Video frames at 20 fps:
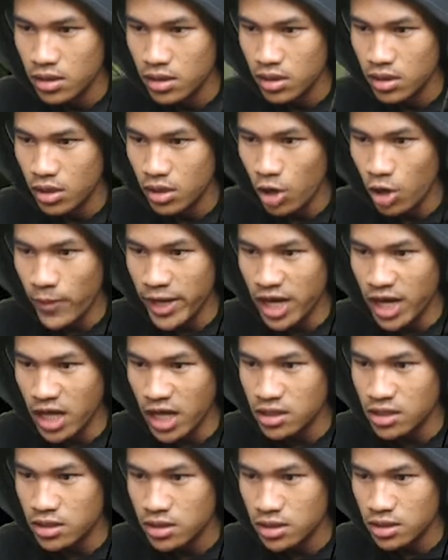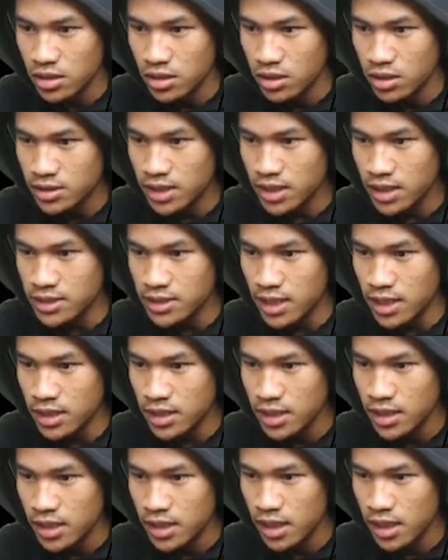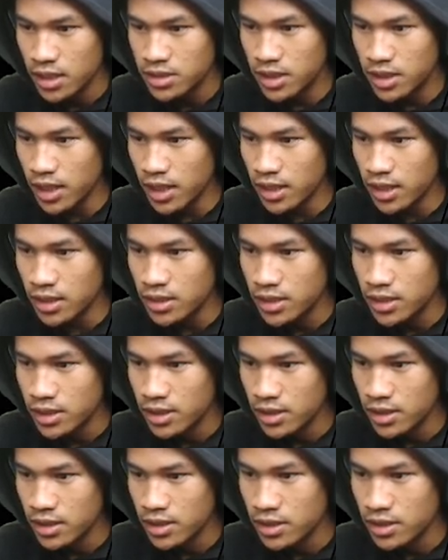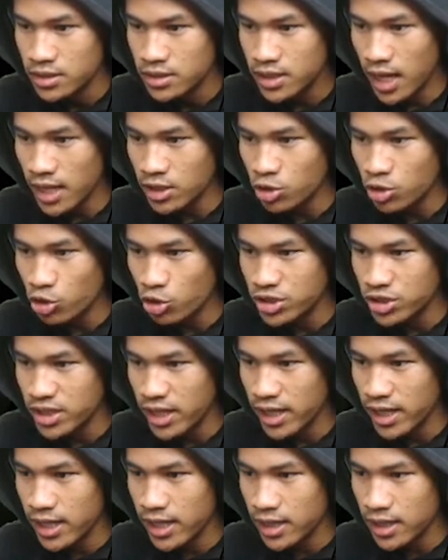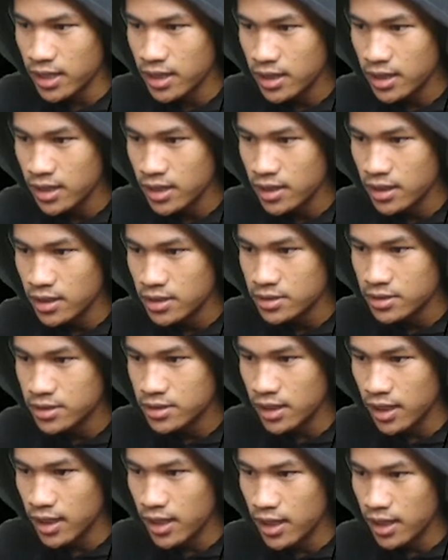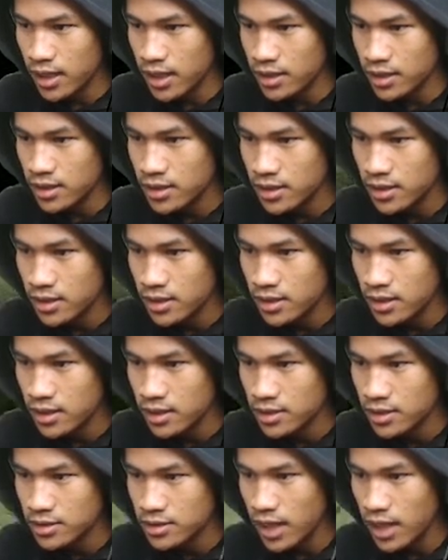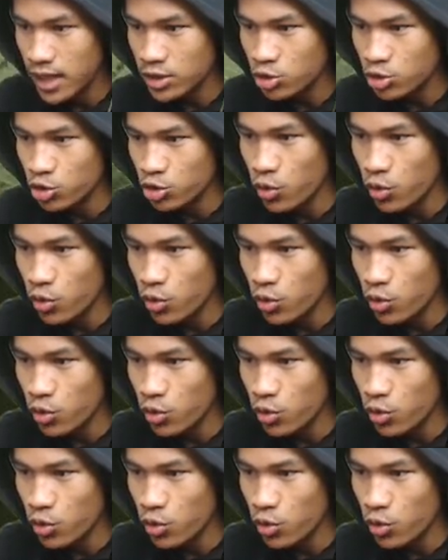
Oh my god! Cing, cing! Cing! Santuy, cing! Cing! Santuy.